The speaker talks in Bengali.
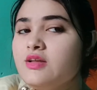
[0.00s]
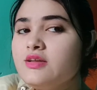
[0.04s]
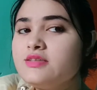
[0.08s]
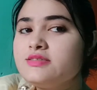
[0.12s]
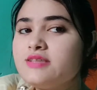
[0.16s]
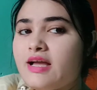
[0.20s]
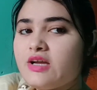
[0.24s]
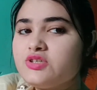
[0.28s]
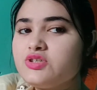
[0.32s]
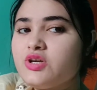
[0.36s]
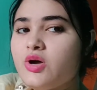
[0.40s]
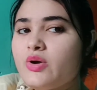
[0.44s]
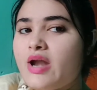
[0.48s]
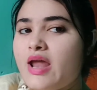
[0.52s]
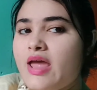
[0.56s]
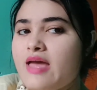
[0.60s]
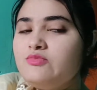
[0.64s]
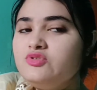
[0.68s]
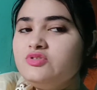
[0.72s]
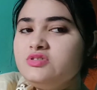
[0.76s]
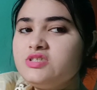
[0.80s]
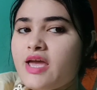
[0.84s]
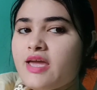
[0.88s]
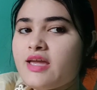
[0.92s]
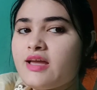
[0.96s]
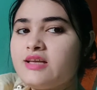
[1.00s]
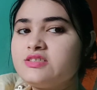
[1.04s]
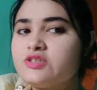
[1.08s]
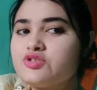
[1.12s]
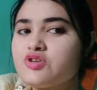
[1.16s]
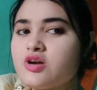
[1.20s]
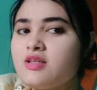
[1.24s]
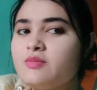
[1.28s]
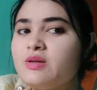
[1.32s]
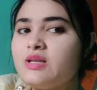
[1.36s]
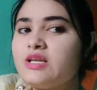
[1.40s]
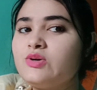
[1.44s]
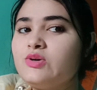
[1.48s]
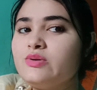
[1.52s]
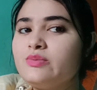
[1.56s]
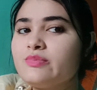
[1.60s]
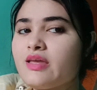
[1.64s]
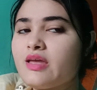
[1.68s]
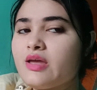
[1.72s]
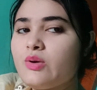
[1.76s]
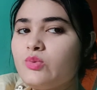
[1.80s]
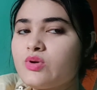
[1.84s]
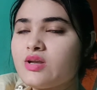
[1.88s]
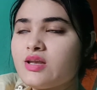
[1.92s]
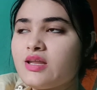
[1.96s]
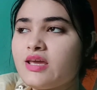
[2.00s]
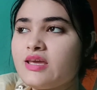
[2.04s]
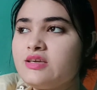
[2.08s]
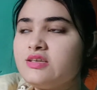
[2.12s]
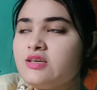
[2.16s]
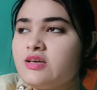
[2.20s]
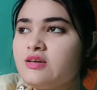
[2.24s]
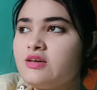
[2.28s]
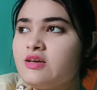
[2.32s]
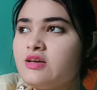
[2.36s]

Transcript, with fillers: ঢাকা শহর এমন জায়গা আছে সকালবেলা ঘুম থেকে উঠলেই